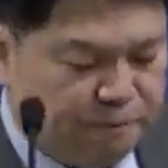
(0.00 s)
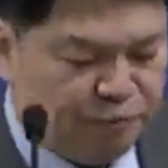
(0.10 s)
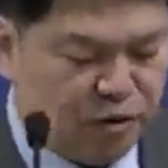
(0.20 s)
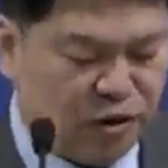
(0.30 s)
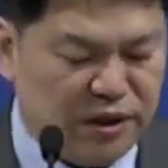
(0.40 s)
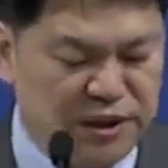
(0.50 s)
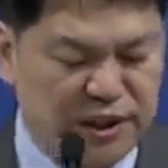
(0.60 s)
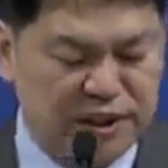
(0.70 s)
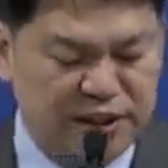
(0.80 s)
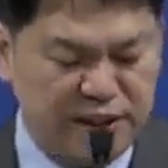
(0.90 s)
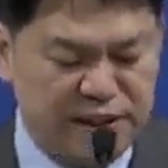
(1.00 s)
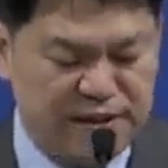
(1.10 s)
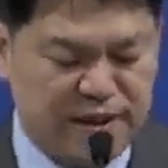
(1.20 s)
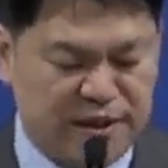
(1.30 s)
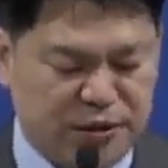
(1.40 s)
너라는 이같이
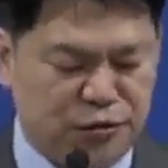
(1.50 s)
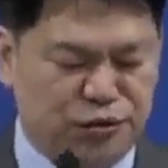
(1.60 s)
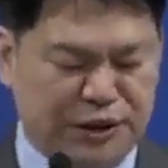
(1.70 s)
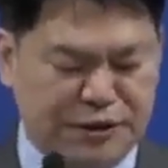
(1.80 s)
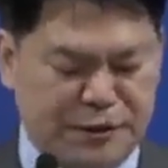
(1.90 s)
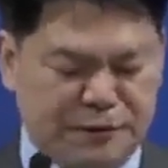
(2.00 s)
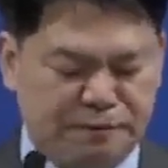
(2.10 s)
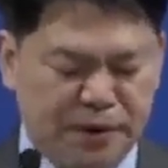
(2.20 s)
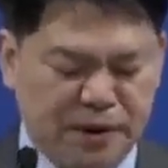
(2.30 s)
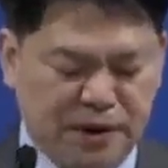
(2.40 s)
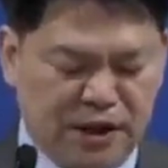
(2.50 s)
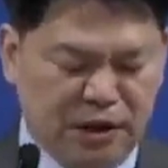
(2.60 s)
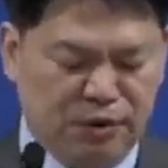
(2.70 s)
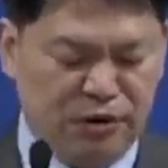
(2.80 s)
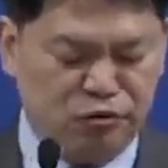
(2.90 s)
이스라엘 자손 중에서
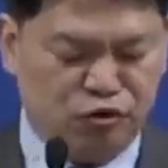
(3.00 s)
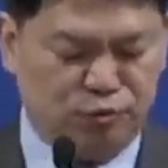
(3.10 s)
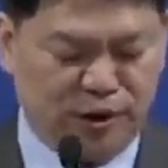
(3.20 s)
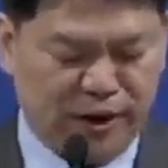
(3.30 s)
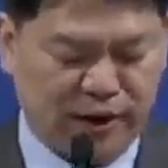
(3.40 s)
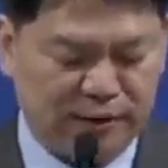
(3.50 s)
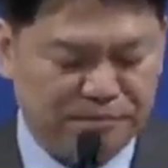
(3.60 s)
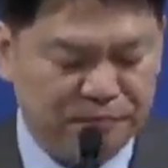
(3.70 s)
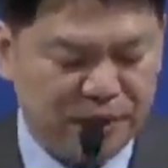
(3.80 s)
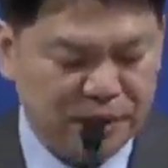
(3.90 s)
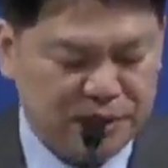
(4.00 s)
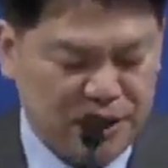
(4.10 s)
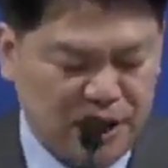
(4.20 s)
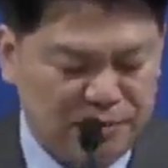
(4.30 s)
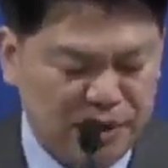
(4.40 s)
레위인을 구별하라.
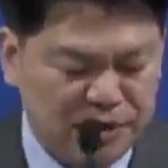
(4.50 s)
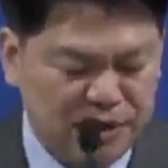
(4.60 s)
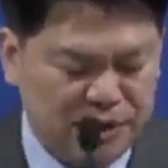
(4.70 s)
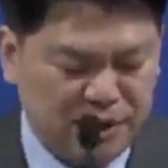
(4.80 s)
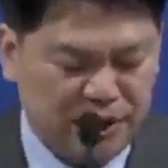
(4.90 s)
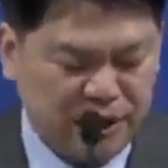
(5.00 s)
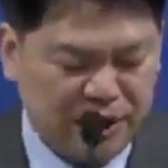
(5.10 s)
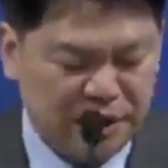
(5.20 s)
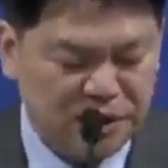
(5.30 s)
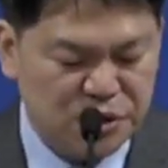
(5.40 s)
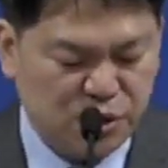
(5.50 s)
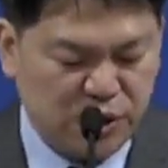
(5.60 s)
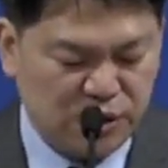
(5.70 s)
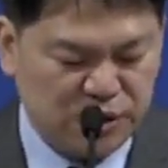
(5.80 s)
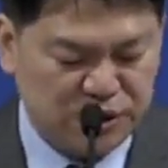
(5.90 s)
그리하면 그들이 내게
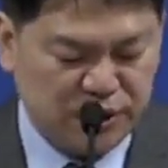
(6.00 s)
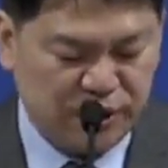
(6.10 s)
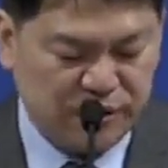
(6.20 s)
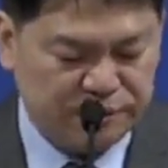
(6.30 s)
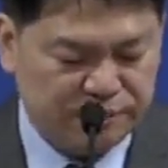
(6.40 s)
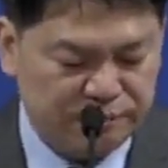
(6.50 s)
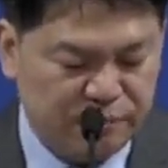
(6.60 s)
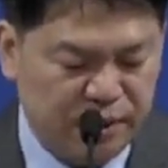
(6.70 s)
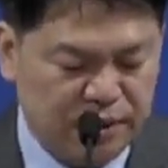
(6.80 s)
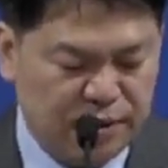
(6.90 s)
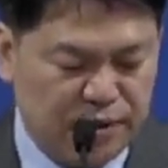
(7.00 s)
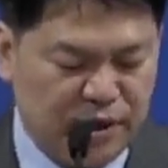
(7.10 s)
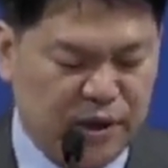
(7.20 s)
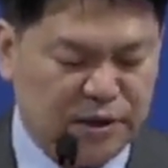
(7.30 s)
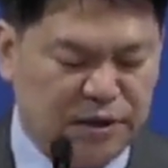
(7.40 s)
속할 것이니라.
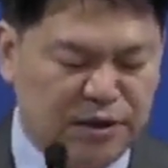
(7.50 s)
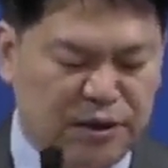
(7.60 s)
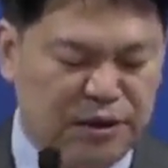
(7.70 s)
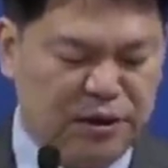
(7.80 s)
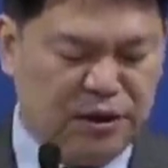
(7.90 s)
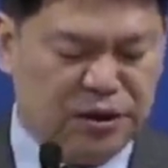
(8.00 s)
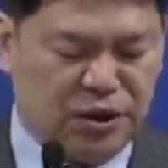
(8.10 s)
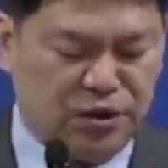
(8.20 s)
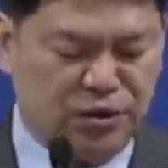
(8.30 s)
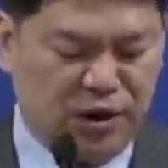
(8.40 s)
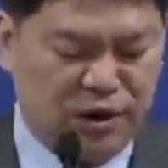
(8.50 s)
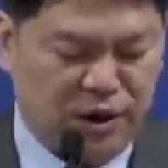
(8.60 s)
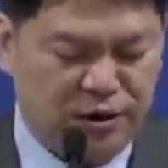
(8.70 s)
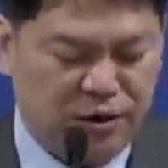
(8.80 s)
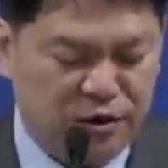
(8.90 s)
내가 그들을 정결하게
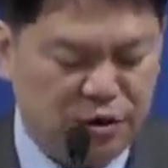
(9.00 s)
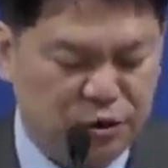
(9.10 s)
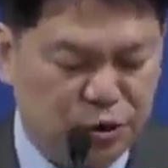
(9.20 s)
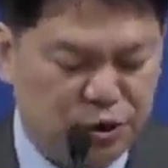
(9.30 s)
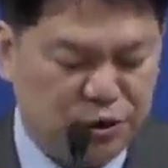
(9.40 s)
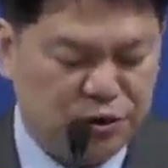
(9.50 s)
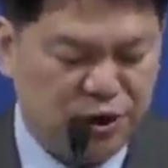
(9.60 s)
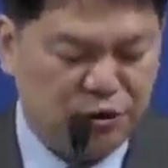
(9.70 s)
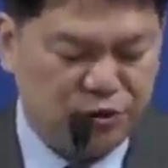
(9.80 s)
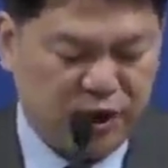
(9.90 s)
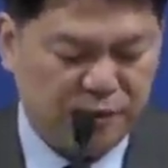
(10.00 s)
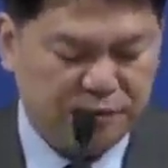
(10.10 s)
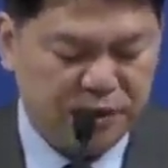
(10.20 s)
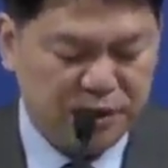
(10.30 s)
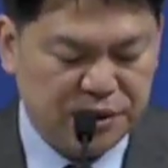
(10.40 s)
하여 요제로 드린 후에
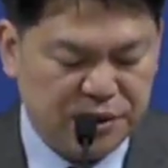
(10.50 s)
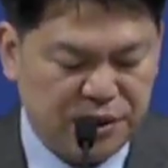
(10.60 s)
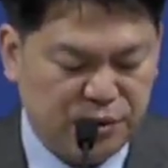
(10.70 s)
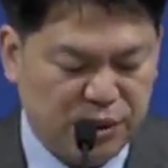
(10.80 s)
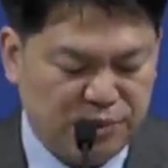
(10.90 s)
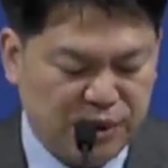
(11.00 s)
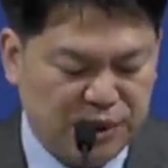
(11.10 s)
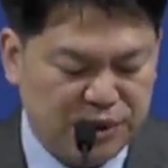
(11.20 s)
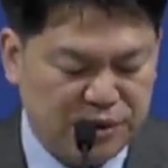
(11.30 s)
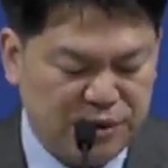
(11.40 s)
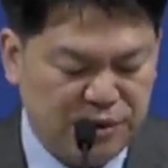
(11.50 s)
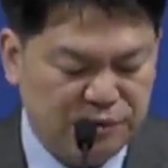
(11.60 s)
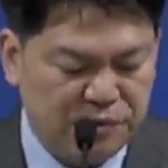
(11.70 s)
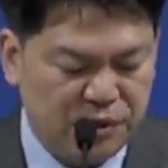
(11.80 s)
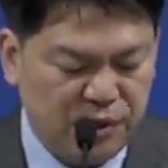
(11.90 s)
그들이 회막에서
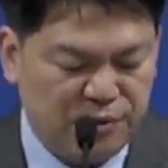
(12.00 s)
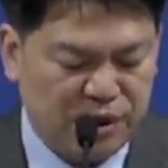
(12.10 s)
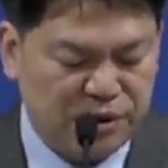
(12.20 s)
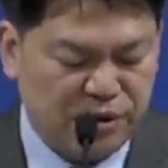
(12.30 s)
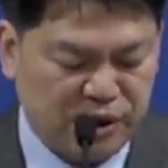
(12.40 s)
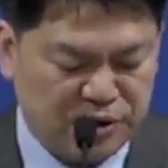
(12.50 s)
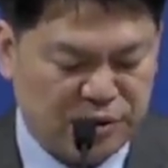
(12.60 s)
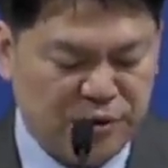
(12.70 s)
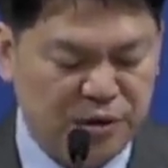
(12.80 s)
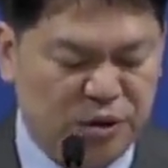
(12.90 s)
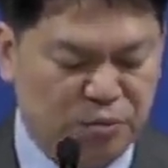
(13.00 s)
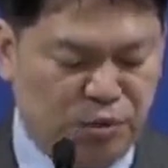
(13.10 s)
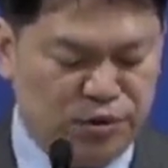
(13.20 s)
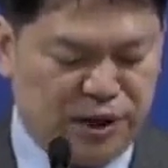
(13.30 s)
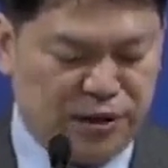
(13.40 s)
회막에 들어가서
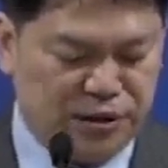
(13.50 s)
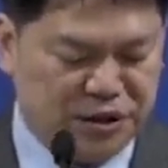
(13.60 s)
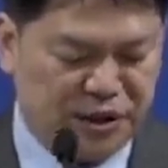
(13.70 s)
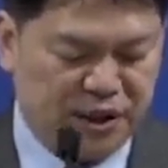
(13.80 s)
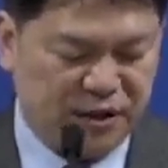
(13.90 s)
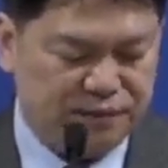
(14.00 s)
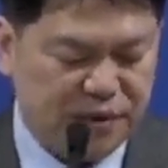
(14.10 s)
봉사할 것이니라.